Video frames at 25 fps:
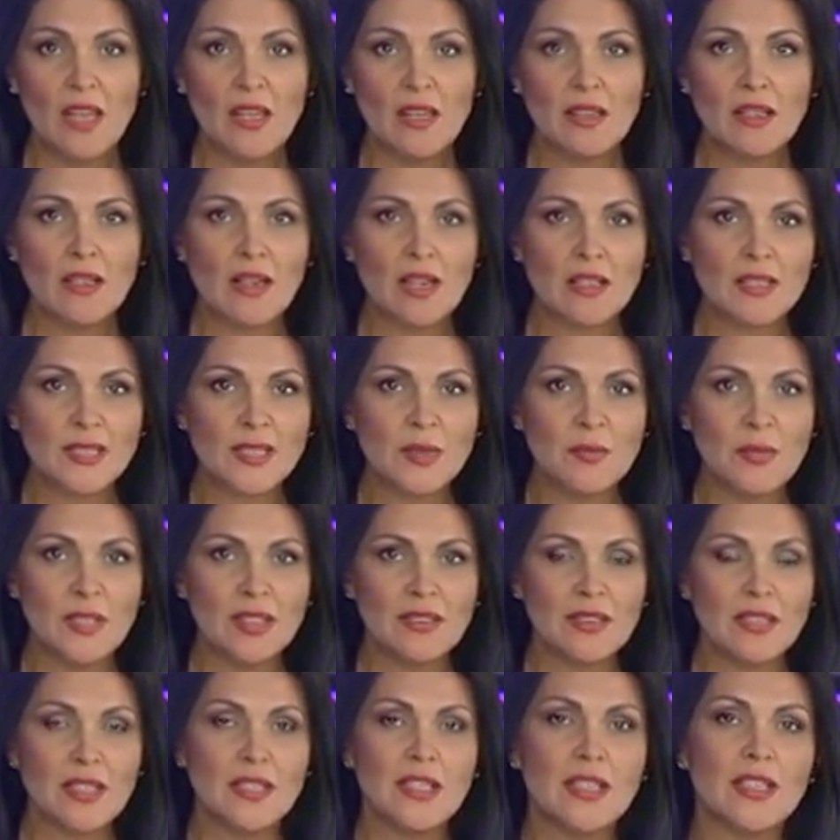
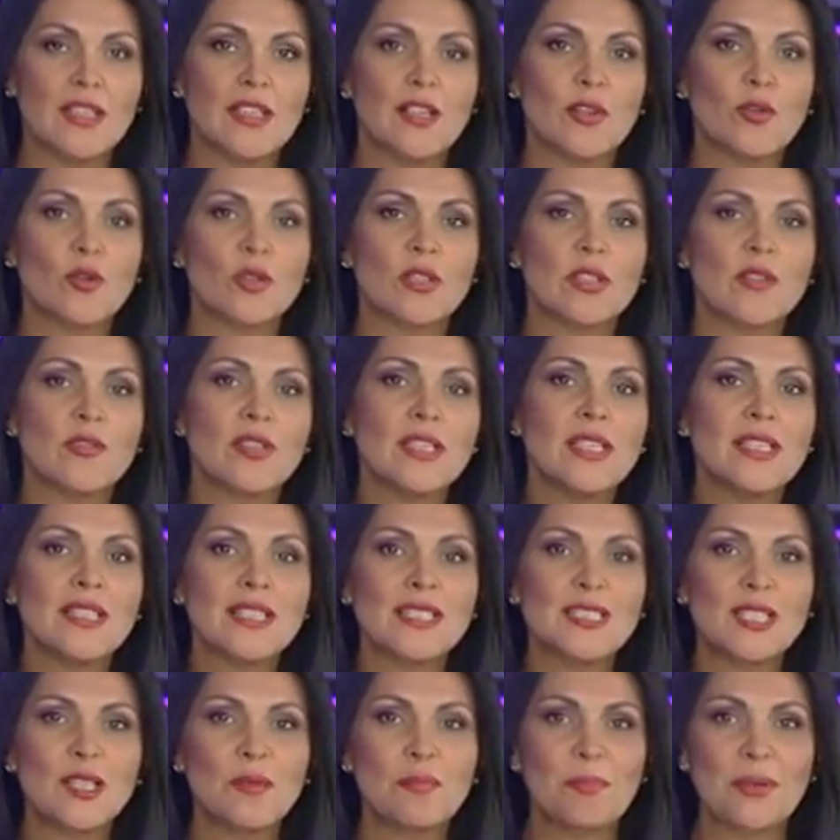Рекордсмен книги рекордов
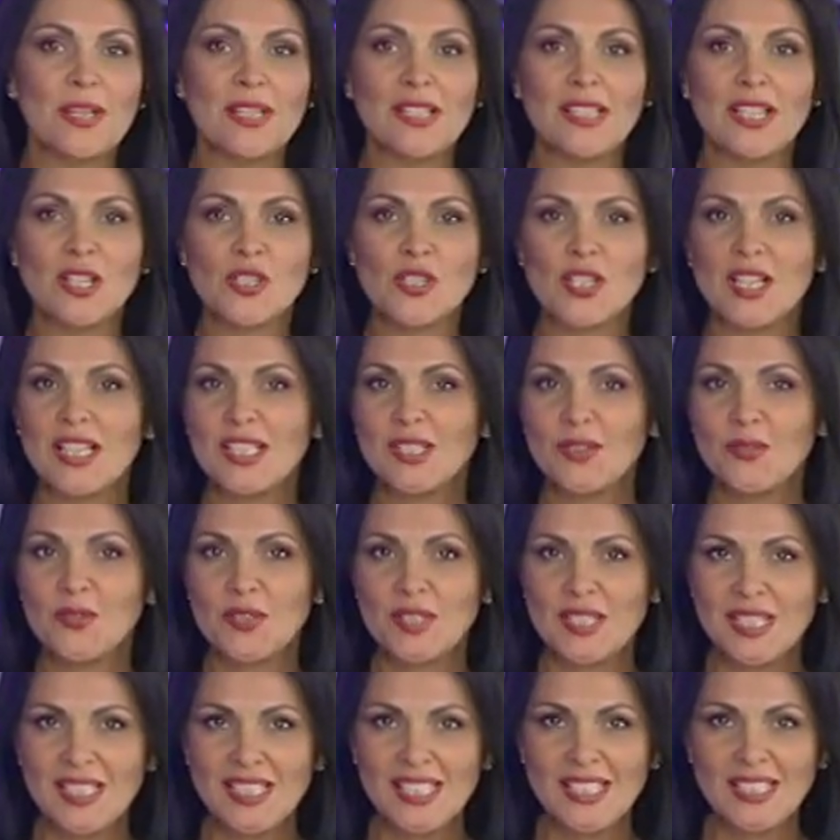Гиннесса приглашает
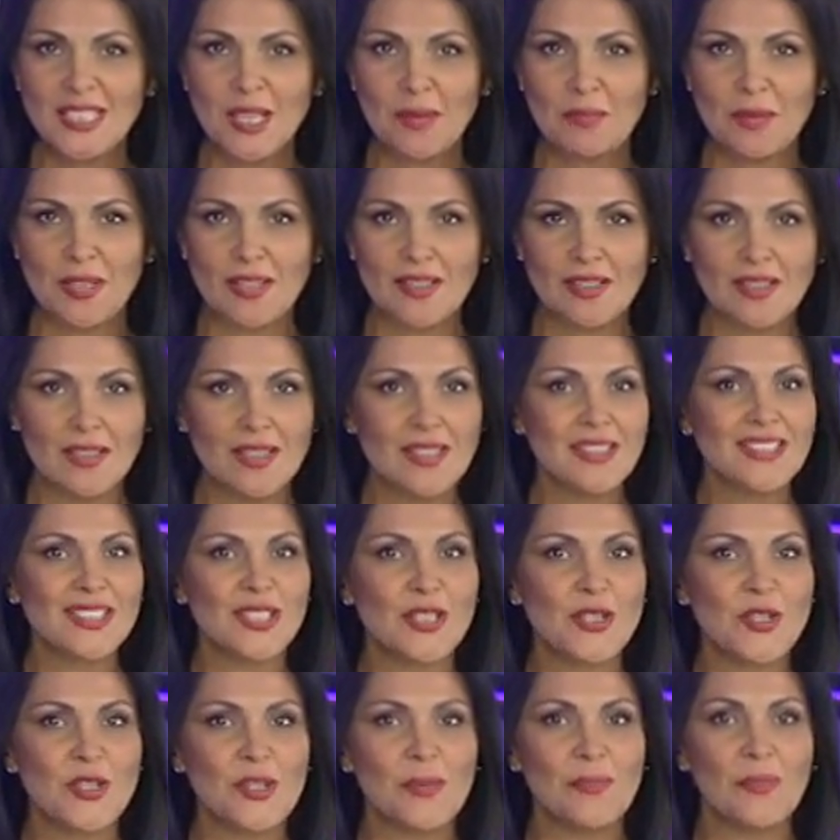всех на берег
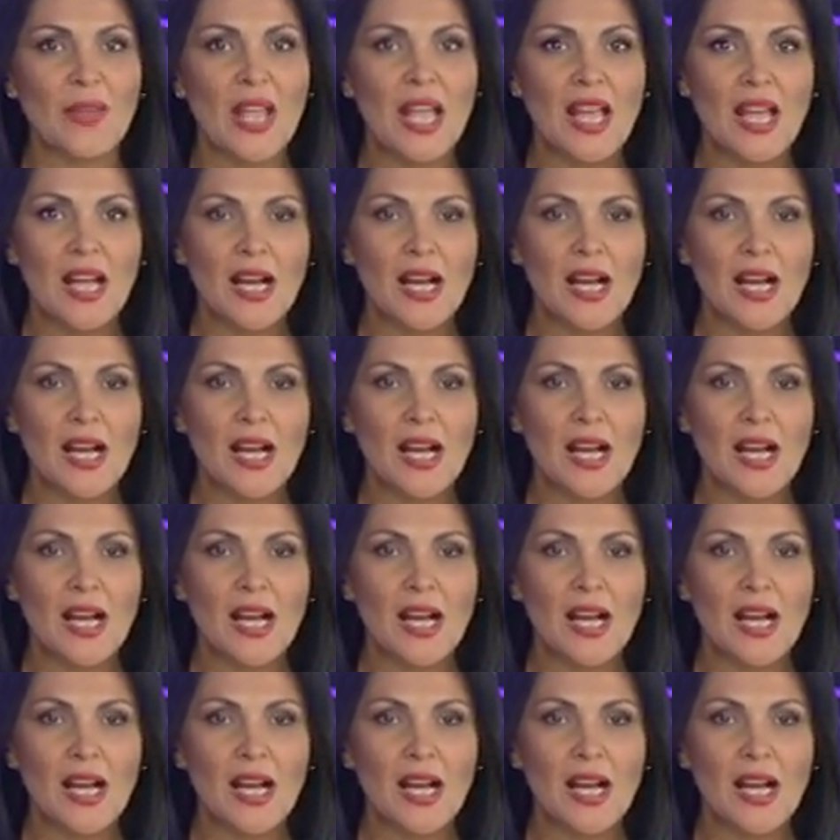Ислачи.